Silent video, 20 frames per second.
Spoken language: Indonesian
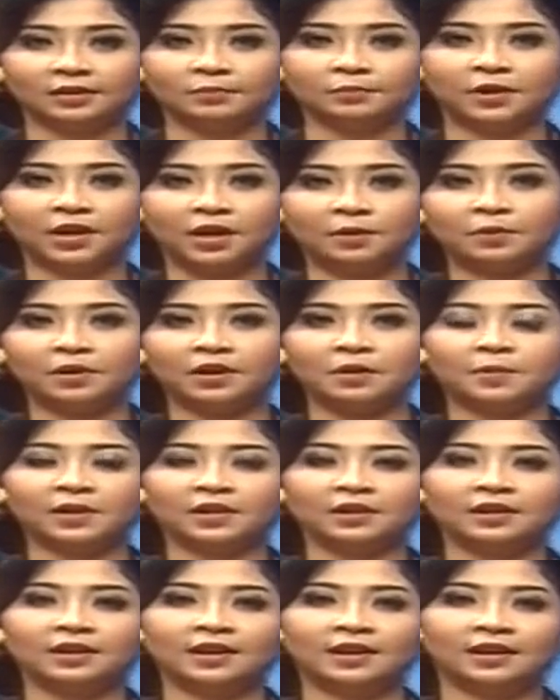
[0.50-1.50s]
Badan
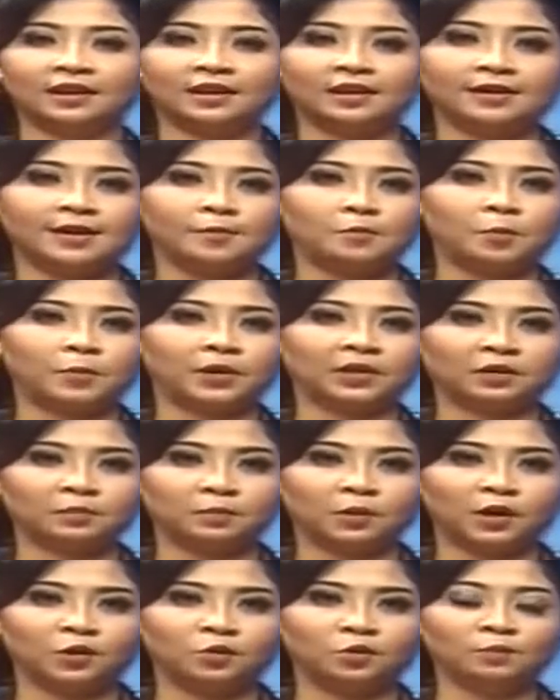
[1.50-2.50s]
Pendapatan Daerah
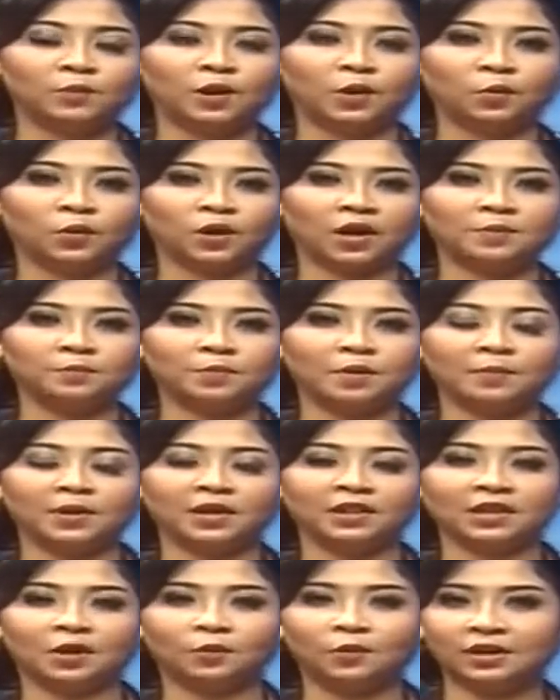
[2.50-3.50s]
Kabupaten Badung melakukan
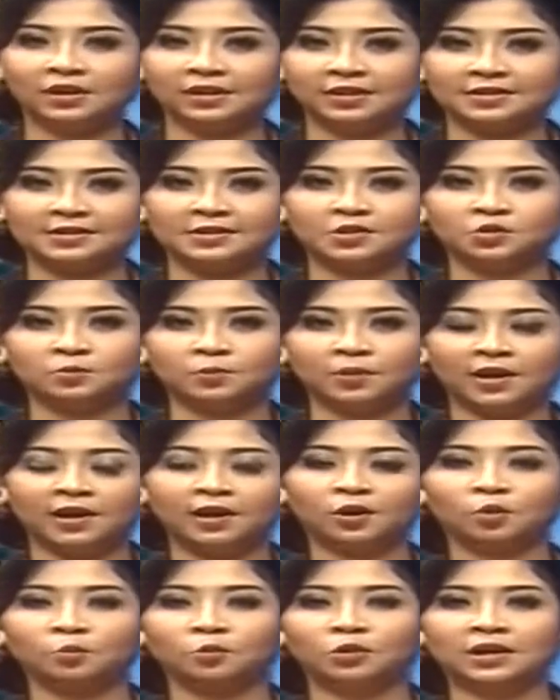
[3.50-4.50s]
pemantauan ke
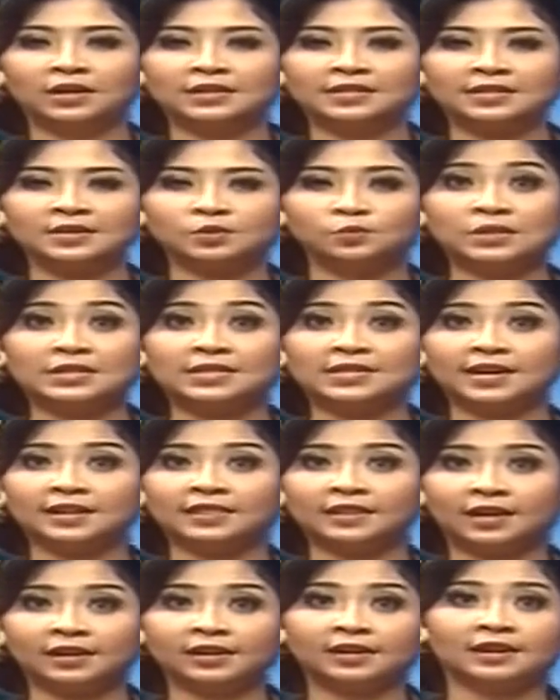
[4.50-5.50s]
sejumlah akomodasi
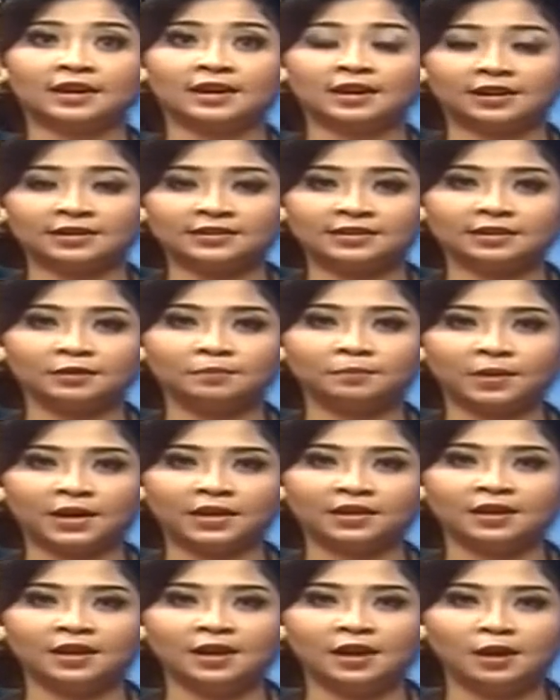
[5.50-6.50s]
wisata di daerah
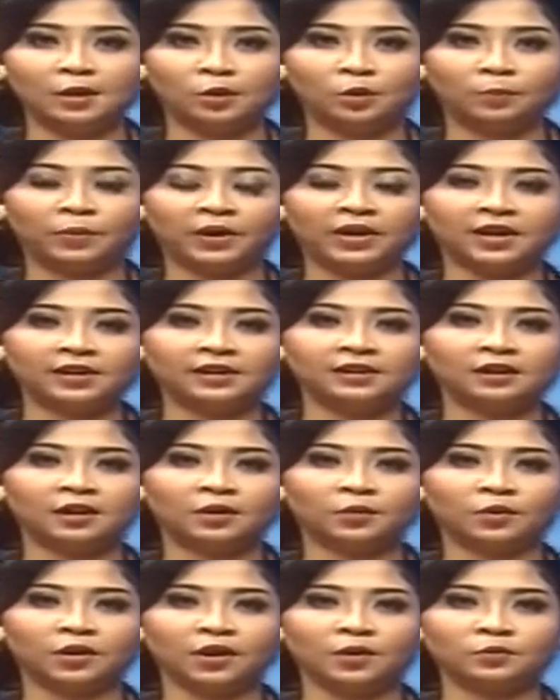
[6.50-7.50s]
setempat. Upaya ini
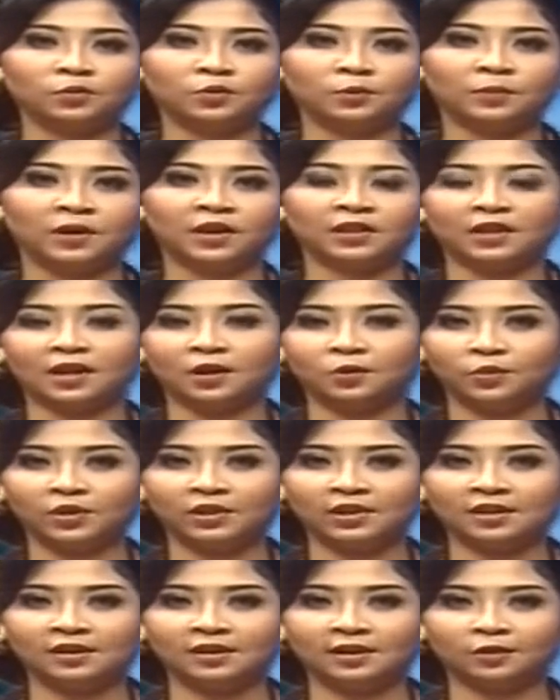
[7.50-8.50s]
dilakukan untuk
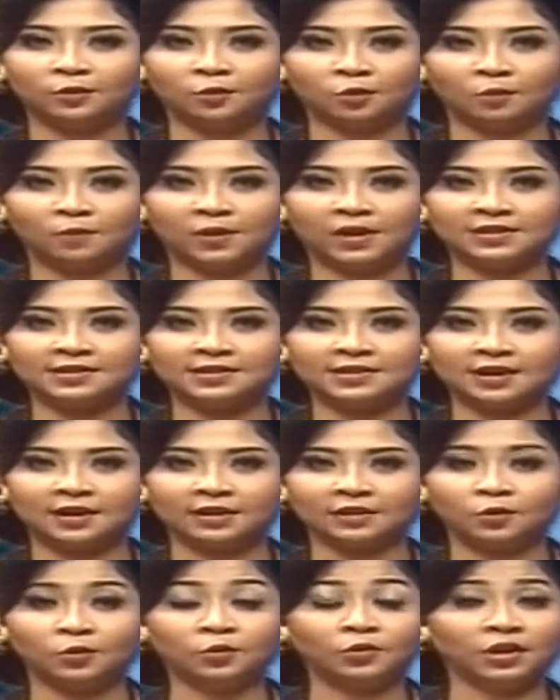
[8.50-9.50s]
mengetahui tingkat okupansi
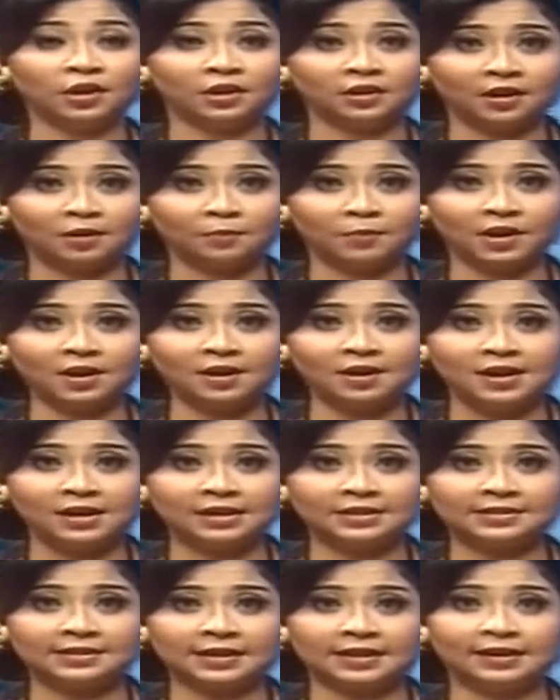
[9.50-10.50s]
atau hunian kamar,
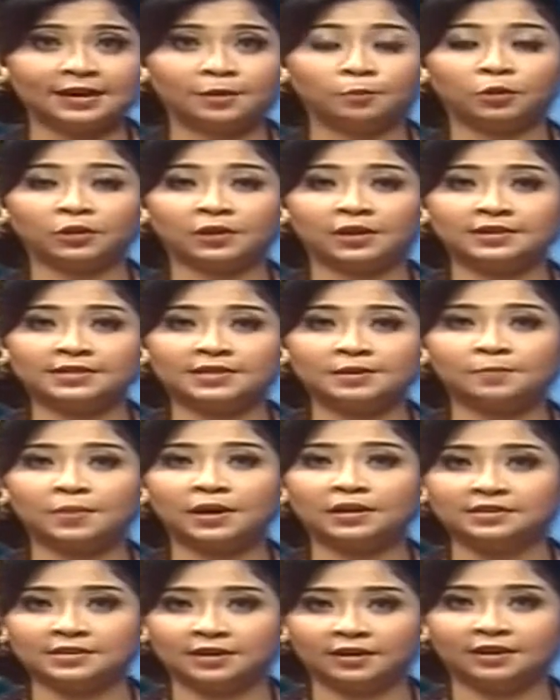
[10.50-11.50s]
sehingga potensi
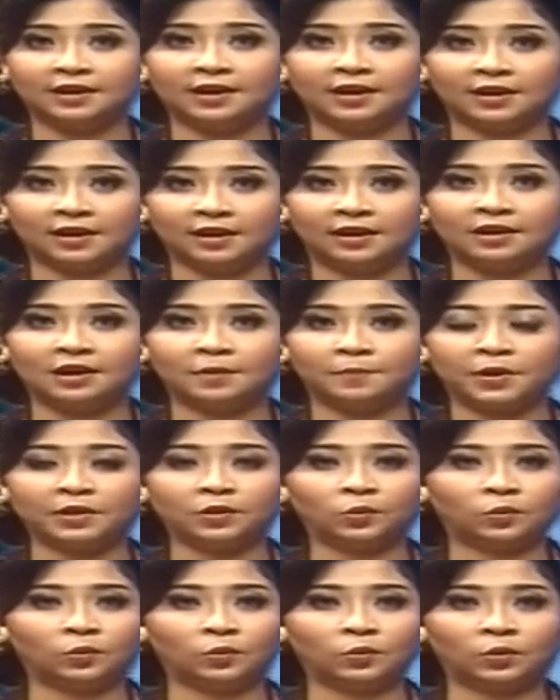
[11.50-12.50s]
pajak daerah dapat
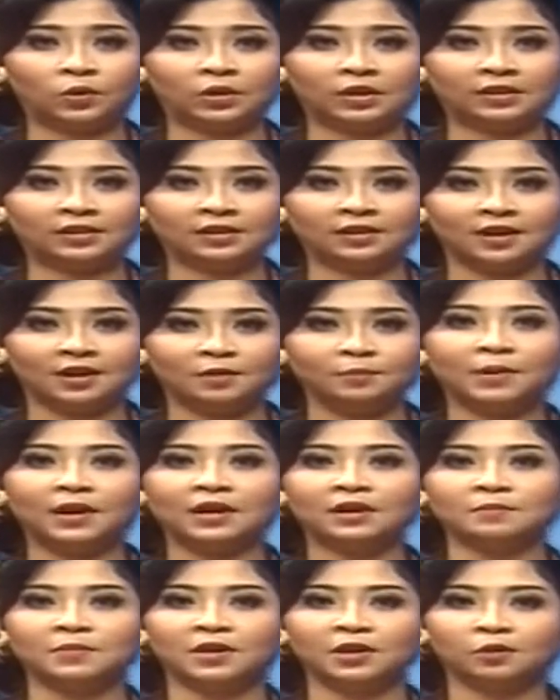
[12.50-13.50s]
terukur di tengah
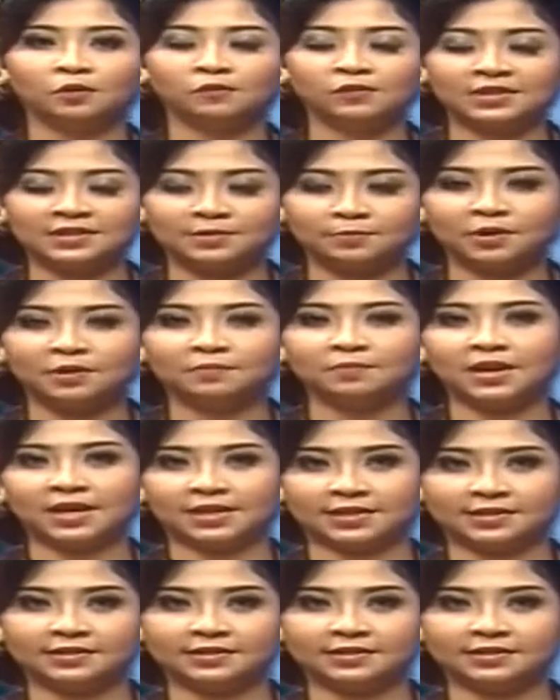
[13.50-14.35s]
pandemi COVID-19.